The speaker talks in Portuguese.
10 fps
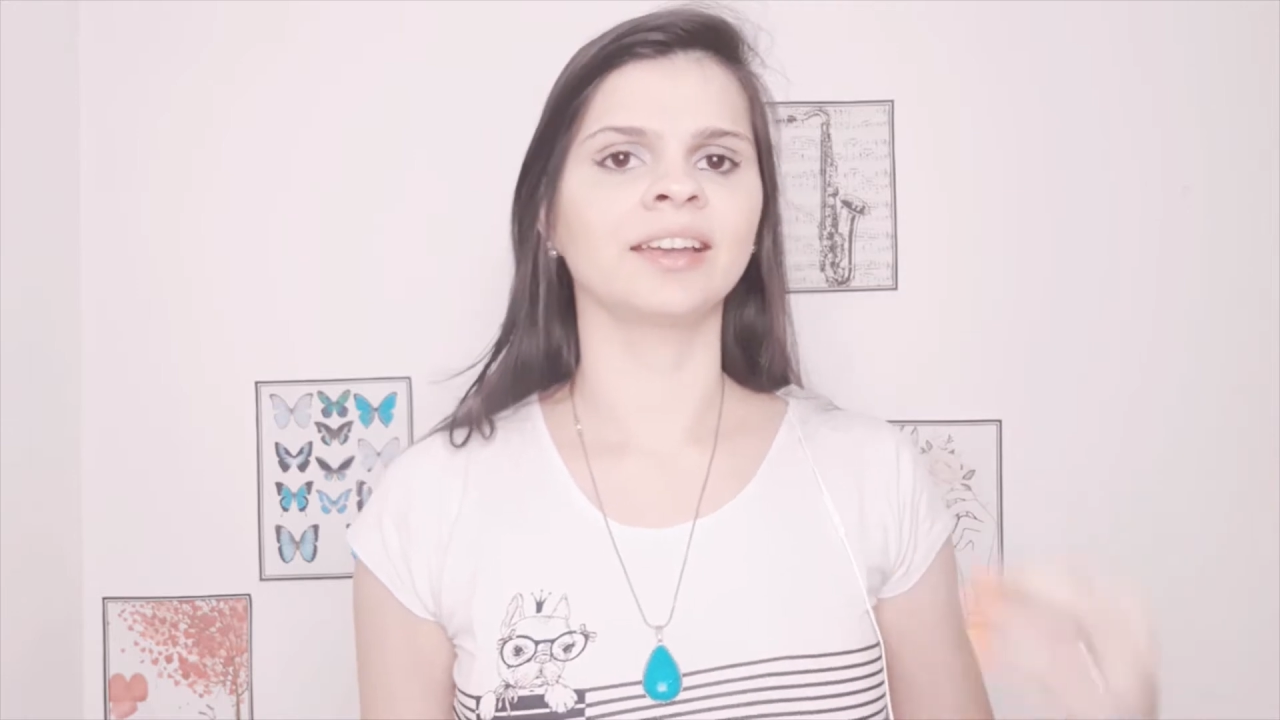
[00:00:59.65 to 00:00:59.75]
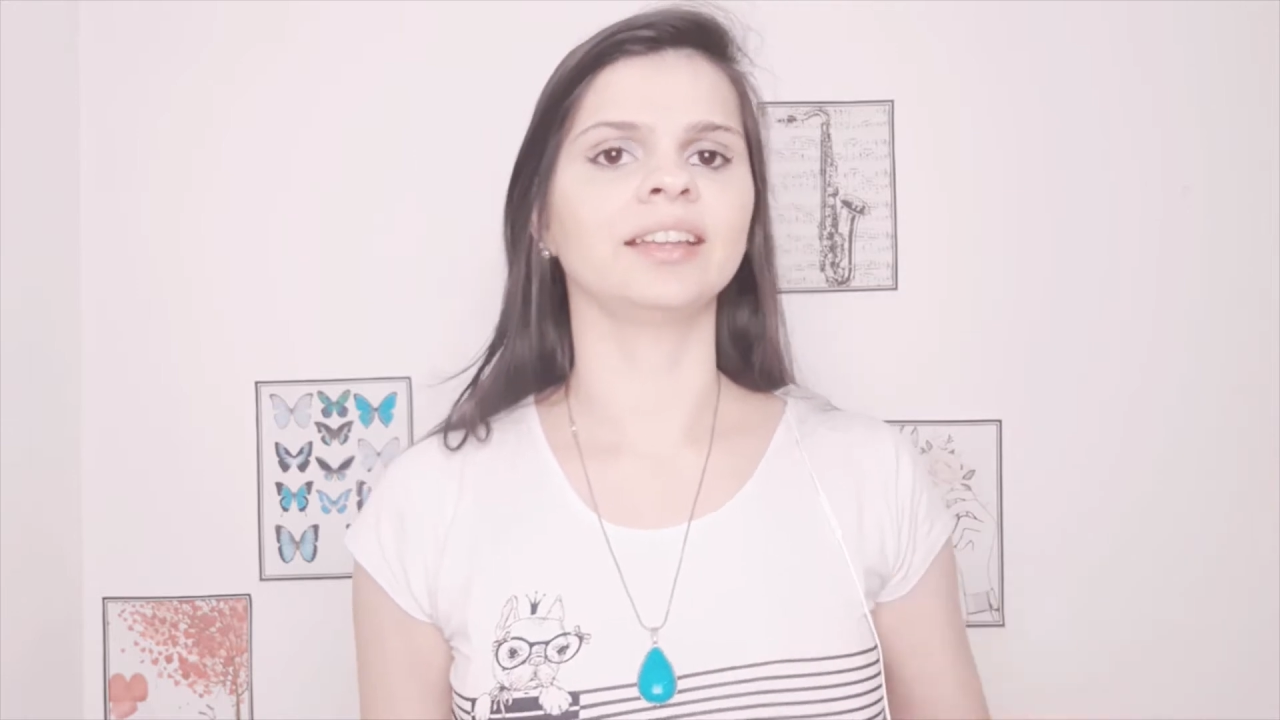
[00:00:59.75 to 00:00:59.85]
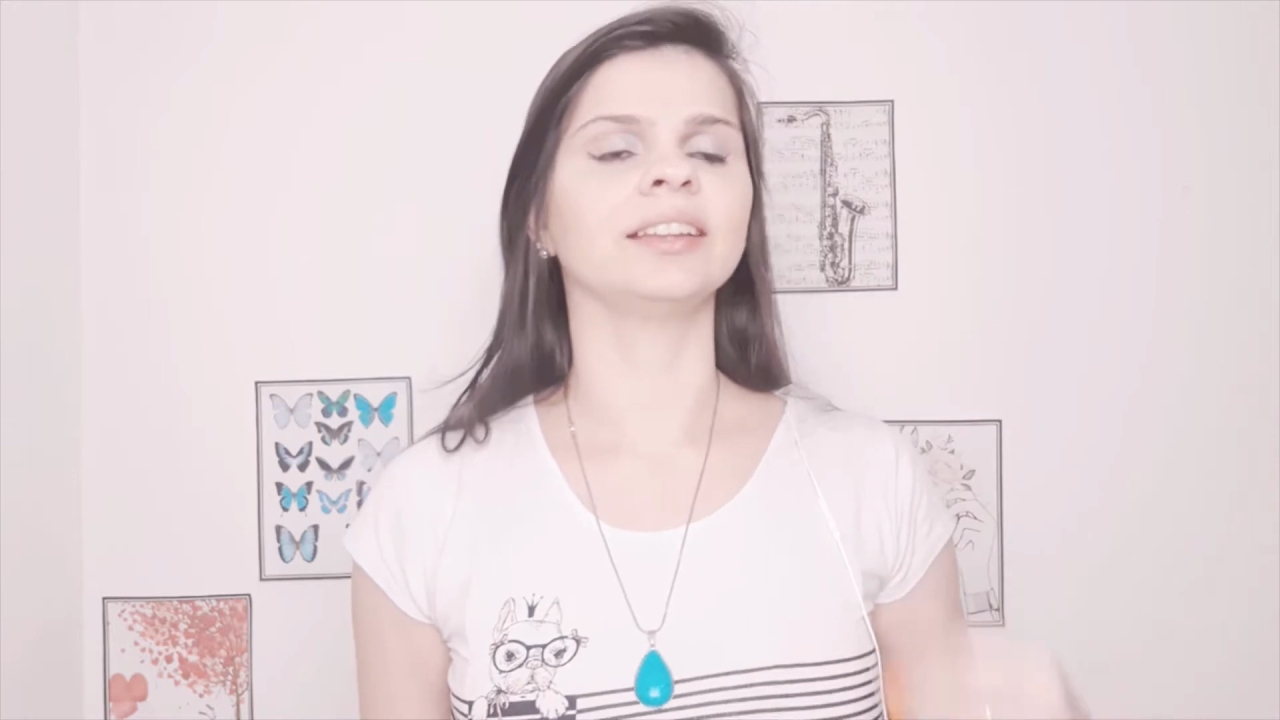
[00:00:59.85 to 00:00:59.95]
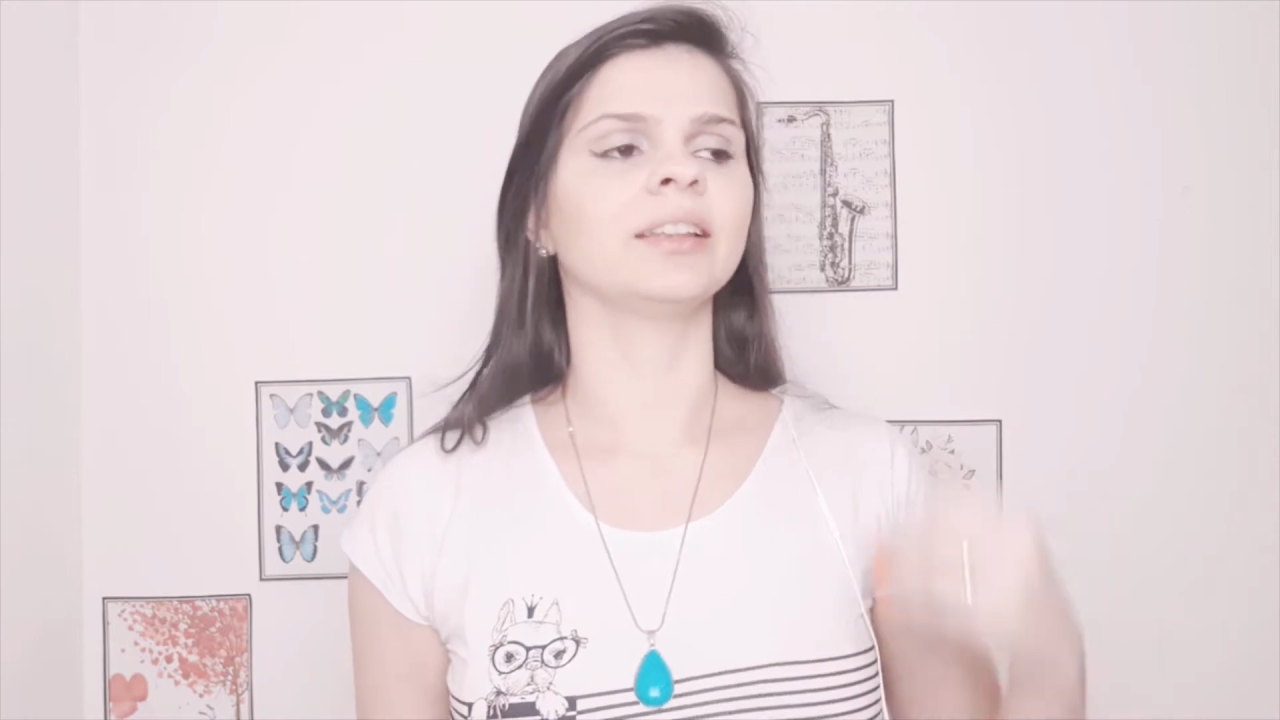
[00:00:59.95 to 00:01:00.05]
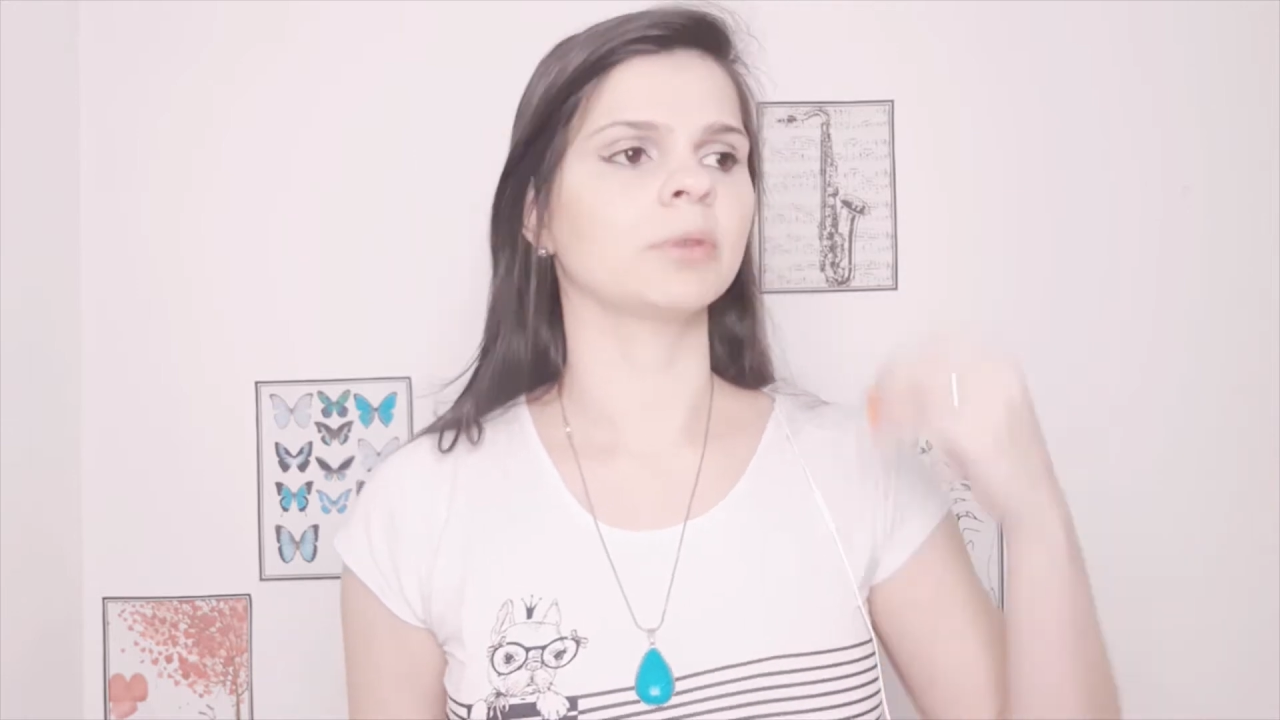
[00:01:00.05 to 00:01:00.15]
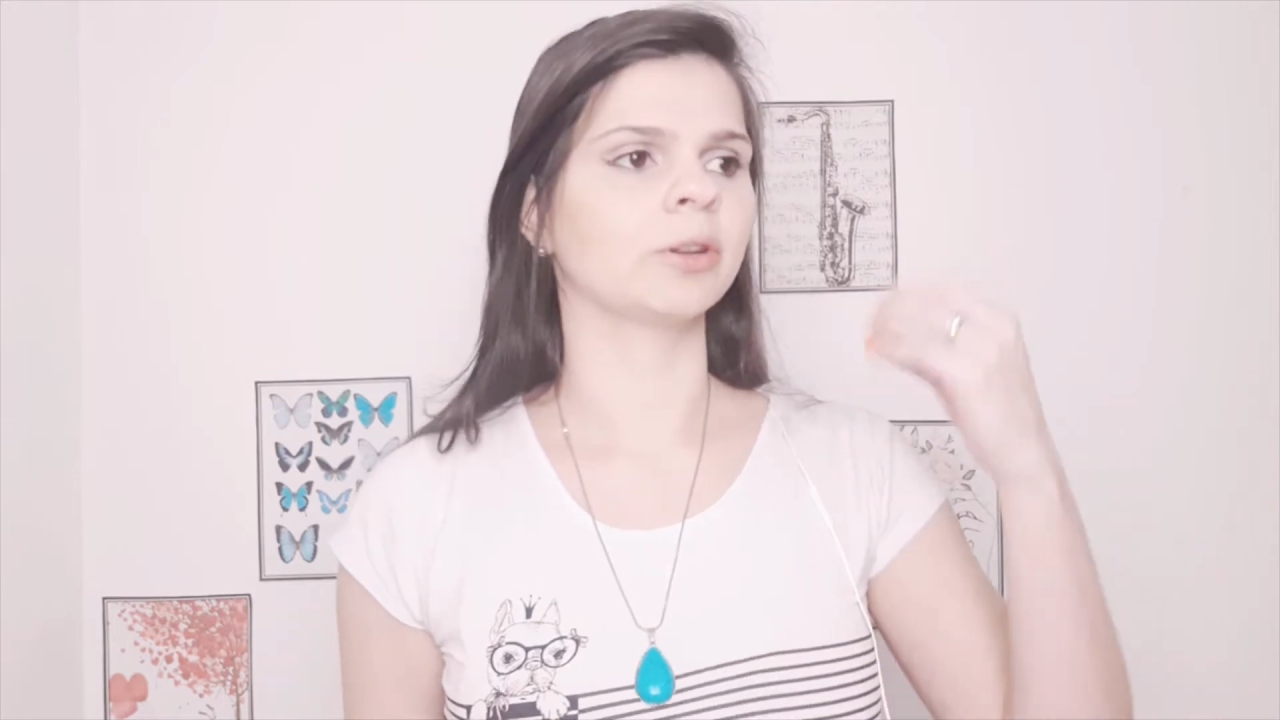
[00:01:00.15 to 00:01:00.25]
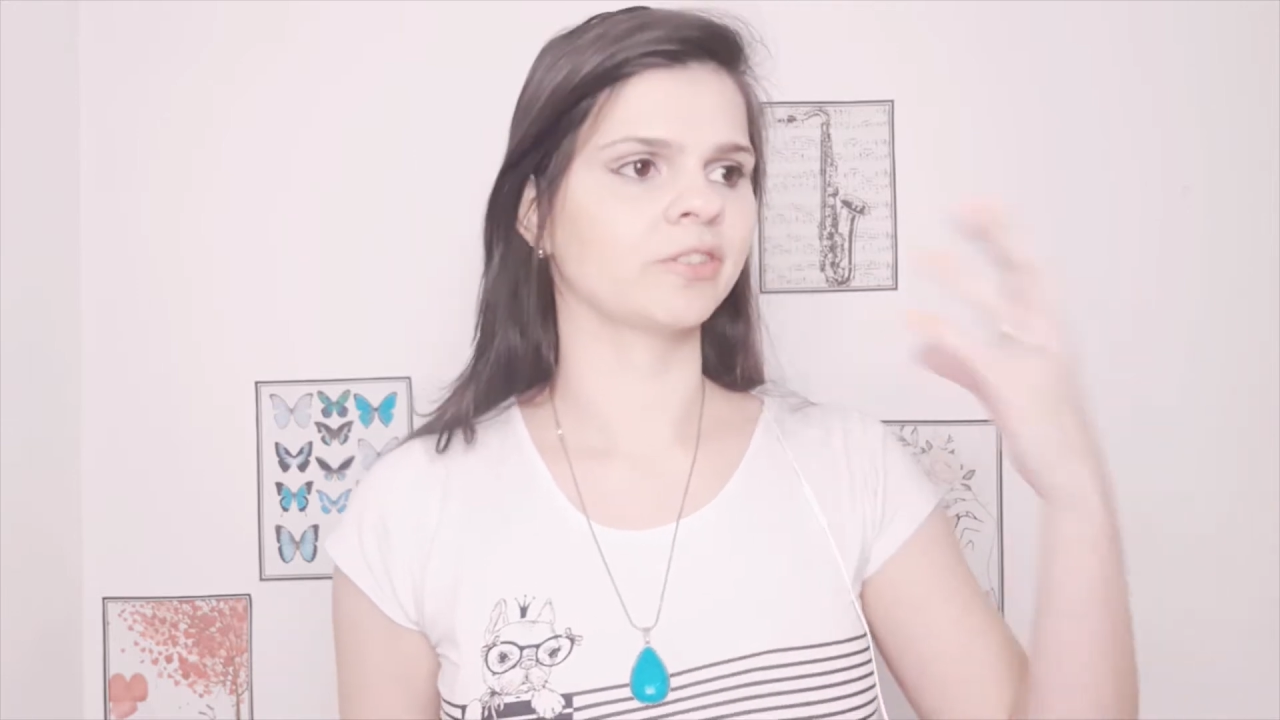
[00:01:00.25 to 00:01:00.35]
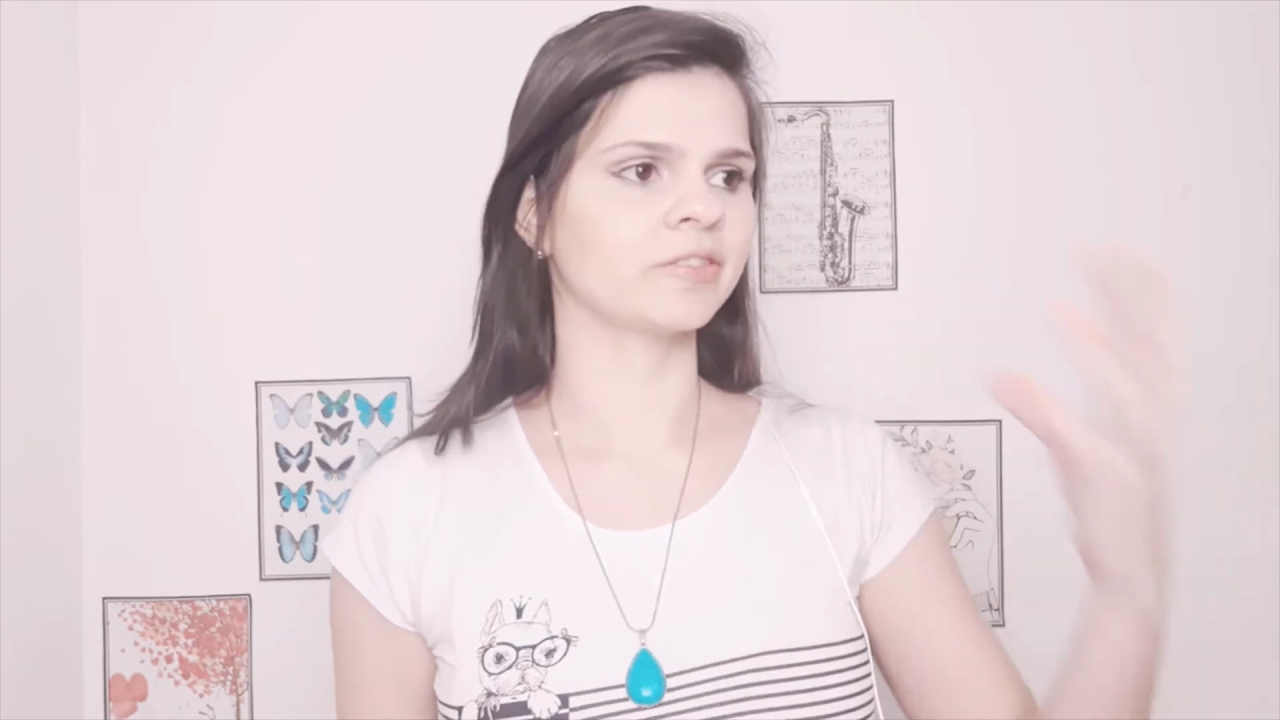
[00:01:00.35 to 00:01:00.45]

ele tem uma nova